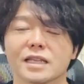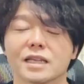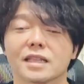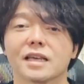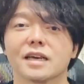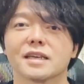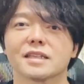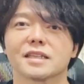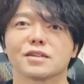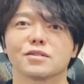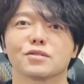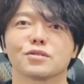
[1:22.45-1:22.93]

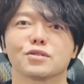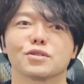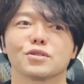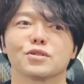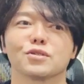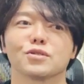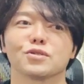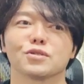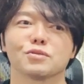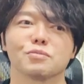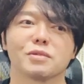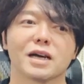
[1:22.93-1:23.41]
頂いてるって
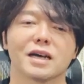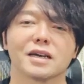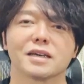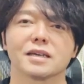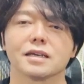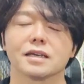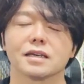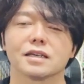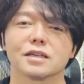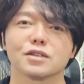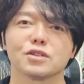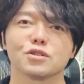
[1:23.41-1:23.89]
いう、まあ、
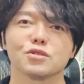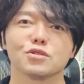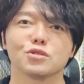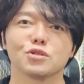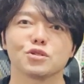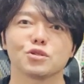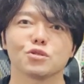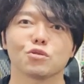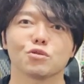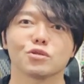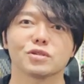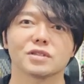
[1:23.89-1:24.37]
優
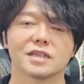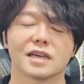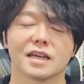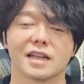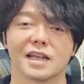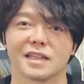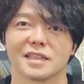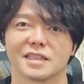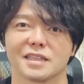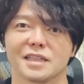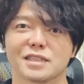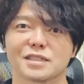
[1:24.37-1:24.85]
勝者
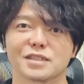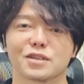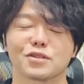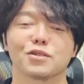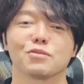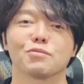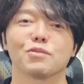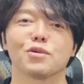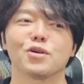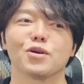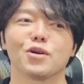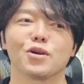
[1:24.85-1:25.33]
なんですけ
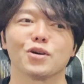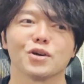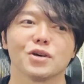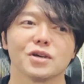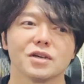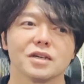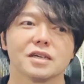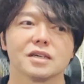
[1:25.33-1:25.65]
ども、